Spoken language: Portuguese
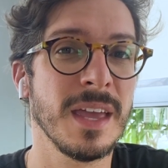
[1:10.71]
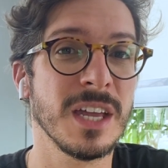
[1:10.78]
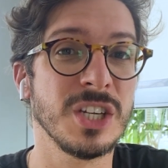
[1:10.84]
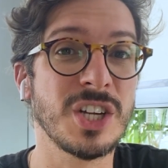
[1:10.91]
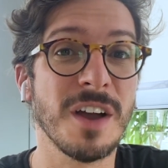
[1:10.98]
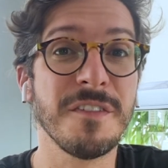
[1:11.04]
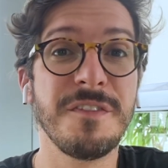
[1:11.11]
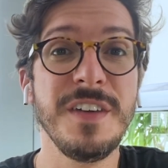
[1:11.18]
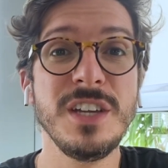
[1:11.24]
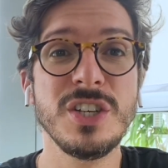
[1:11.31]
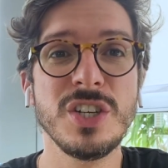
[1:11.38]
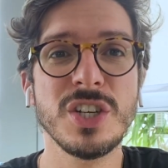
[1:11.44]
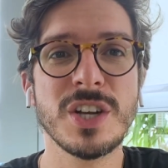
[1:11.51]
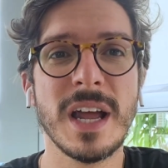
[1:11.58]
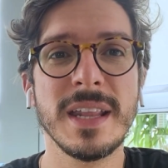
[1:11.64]
Dia 20
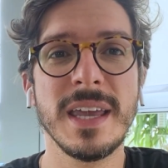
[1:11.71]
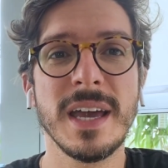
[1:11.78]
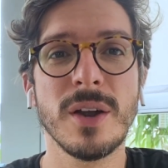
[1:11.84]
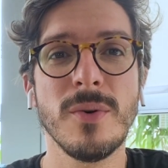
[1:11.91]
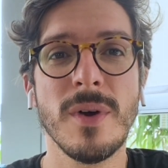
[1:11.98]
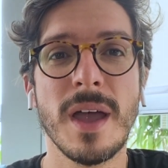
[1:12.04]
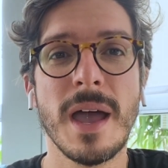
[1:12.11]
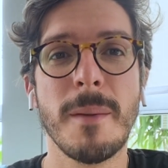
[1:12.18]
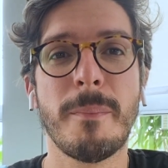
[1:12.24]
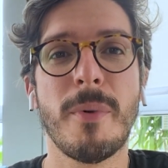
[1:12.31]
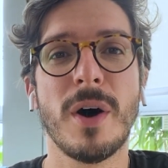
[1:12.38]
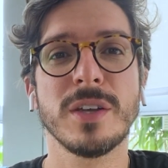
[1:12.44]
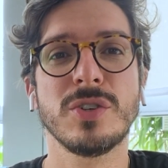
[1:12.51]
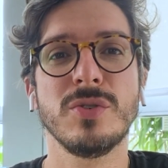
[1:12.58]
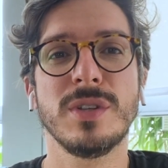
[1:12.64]
de janeiro é a
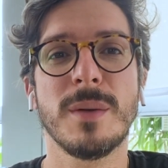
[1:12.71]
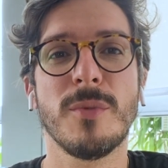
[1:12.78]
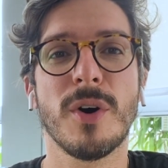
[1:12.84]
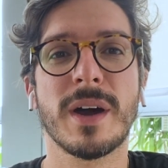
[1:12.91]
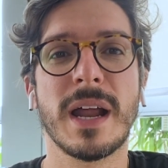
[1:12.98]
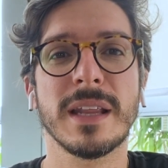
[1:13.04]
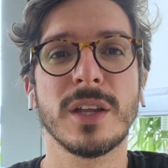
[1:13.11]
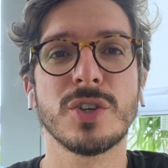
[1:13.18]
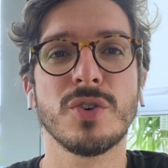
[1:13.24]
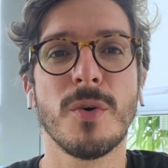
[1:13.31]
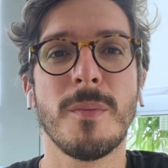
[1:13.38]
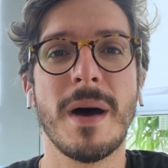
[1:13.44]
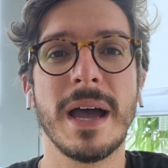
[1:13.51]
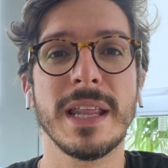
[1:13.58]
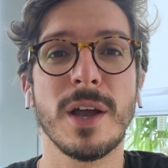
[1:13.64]
posse do democrata Joe
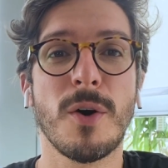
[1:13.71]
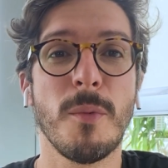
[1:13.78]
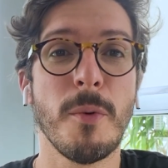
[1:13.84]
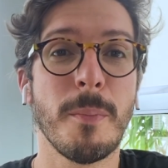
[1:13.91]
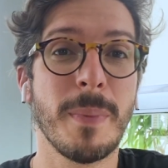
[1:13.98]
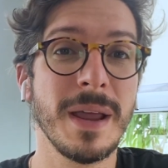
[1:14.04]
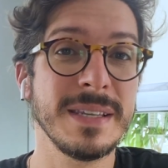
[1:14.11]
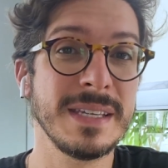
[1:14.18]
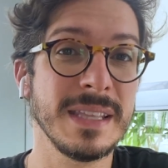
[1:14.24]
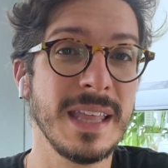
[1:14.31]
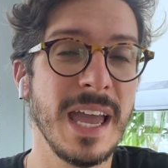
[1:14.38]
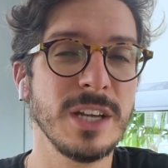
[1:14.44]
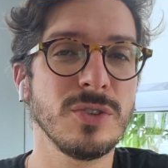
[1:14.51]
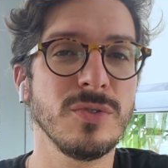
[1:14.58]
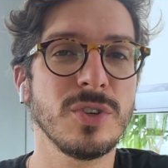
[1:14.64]
Biden como
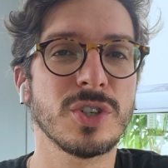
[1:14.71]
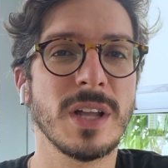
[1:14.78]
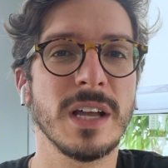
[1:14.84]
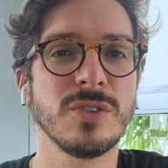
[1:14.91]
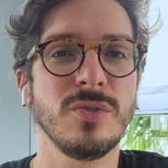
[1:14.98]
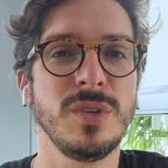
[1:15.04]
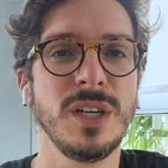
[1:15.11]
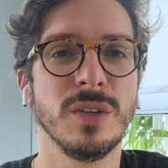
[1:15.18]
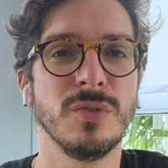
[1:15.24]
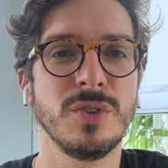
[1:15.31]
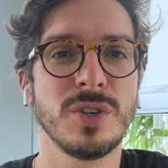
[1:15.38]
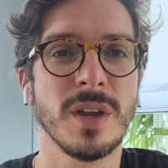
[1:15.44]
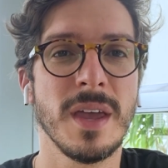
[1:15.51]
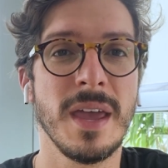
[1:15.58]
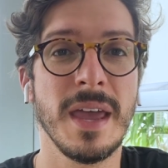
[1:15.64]
presidente dos Estados Unidos.